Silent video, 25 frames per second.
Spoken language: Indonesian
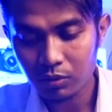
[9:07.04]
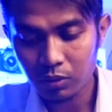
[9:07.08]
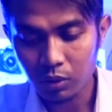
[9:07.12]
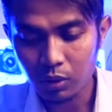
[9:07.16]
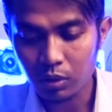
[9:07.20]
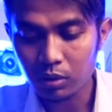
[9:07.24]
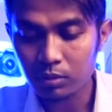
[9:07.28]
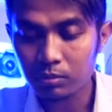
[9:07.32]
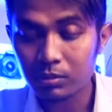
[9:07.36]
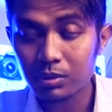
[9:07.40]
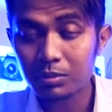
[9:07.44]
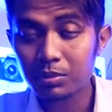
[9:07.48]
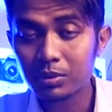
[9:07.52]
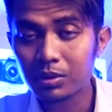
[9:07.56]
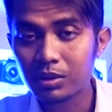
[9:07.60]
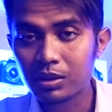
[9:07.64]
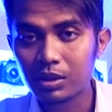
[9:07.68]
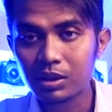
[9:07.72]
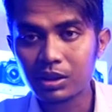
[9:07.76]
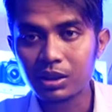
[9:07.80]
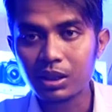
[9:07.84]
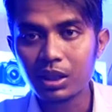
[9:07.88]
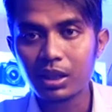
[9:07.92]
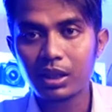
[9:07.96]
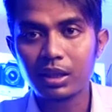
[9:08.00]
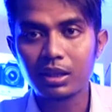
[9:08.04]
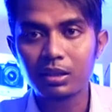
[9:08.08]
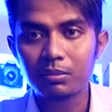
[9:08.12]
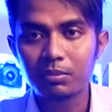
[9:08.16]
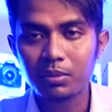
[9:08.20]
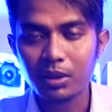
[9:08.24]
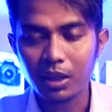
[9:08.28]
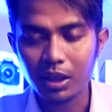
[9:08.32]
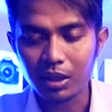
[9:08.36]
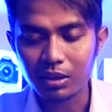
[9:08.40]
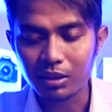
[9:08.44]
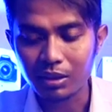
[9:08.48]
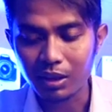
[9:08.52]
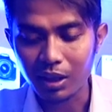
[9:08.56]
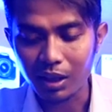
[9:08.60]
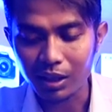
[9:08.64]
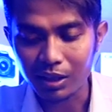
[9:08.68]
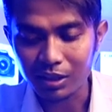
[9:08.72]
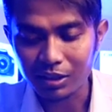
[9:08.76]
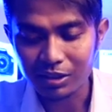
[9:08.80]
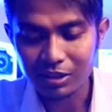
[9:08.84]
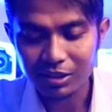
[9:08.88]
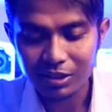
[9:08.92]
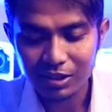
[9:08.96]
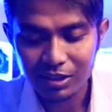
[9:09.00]
volume bodinya lebih
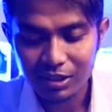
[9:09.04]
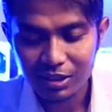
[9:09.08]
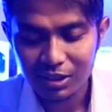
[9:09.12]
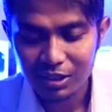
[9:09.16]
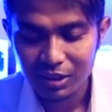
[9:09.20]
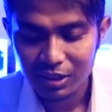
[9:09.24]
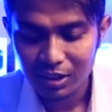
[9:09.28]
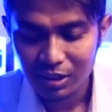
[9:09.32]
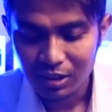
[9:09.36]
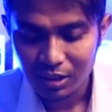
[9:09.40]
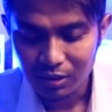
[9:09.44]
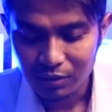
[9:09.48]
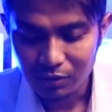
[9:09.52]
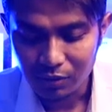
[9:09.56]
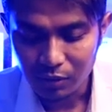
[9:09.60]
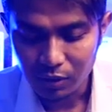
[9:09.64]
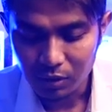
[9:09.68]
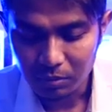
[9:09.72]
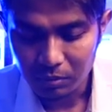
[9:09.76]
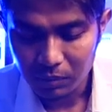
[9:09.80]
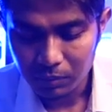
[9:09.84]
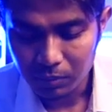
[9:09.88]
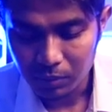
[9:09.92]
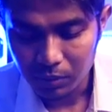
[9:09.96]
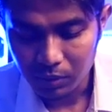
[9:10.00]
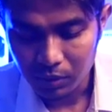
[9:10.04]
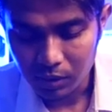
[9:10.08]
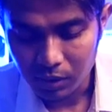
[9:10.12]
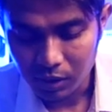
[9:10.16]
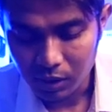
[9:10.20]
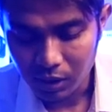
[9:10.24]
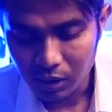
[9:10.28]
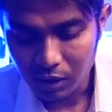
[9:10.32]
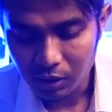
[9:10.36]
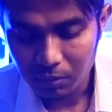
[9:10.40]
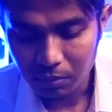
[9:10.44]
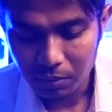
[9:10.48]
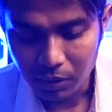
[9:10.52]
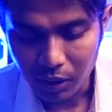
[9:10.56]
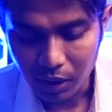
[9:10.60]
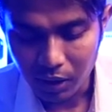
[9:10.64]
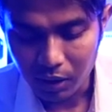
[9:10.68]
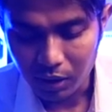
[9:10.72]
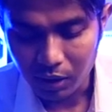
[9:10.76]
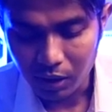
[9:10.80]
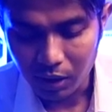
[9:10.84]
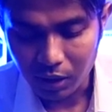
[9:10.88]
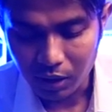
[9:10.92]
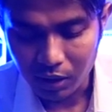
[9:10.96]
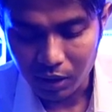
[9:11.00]
enteng volume bodinya lebih
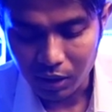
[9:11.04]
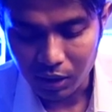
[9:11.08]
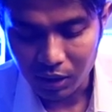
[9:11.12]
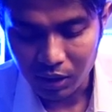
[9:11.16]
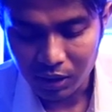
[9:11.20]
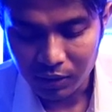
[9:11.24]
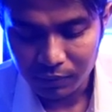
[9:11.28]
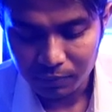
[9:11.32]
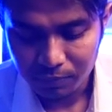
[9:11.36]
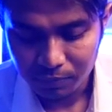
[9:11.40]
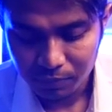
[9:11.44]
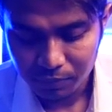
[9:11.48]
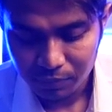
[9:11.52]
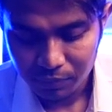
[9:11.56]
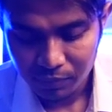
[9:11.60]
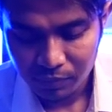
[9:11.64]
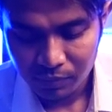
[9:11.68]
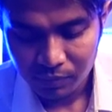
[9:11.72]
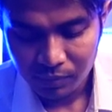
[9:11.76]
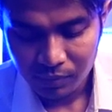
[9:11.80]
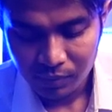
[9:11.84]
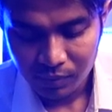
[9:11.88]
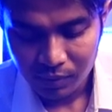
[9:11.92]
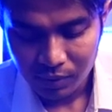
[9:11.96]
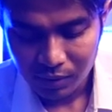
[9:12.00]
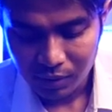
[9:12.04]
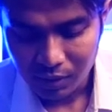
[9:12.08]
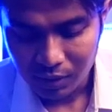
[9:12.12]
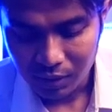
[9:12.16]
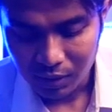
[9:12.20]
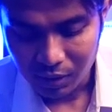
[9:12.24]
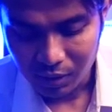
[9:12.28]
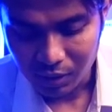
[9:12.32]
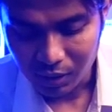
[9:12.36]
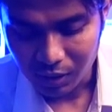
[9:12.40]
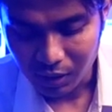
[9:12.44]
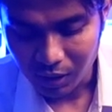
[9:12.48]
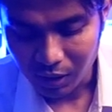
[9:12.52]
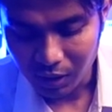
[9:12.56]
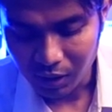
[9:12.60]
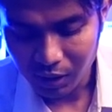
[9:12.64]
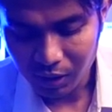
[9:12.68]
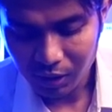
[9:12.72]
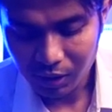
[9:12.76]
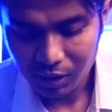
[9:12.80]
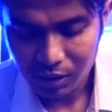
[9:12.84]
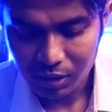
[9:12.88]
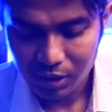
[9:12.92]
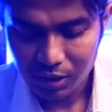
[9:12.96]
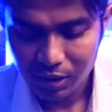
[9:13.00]
enteng ini oke okay.